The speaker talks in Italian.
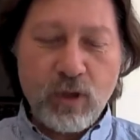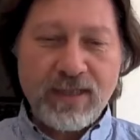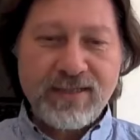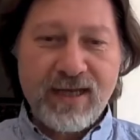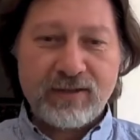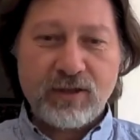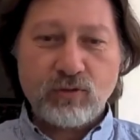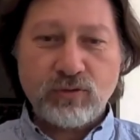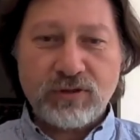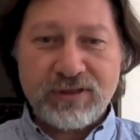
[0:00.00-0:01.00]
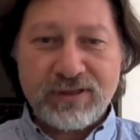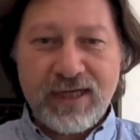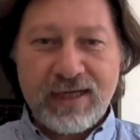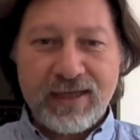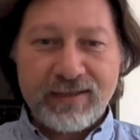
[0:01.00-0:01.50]
buona serata a tutti,
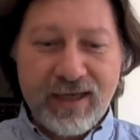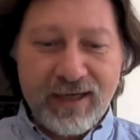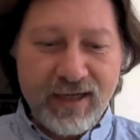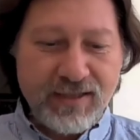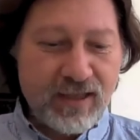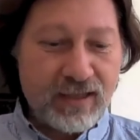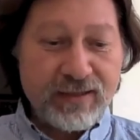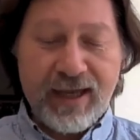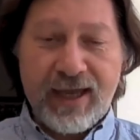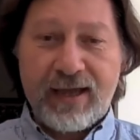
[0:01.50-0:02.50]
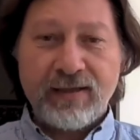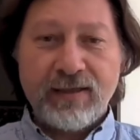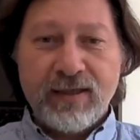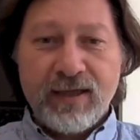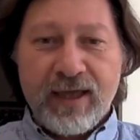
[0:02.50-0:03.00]
anche a te, grazie
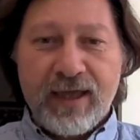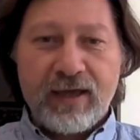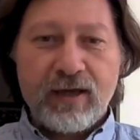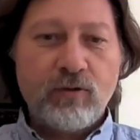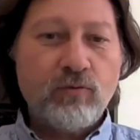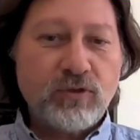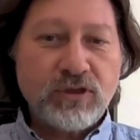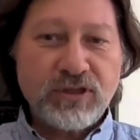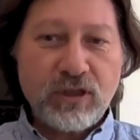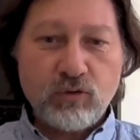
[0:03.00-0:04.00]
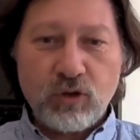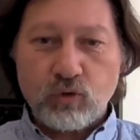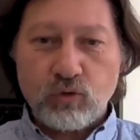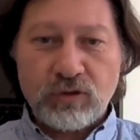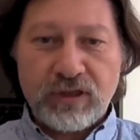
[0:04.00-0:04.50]
Andrea e un
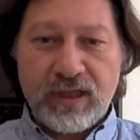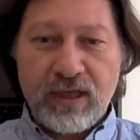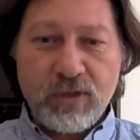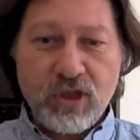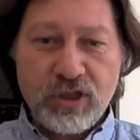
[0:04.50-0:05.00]
saluto a tutti gli amici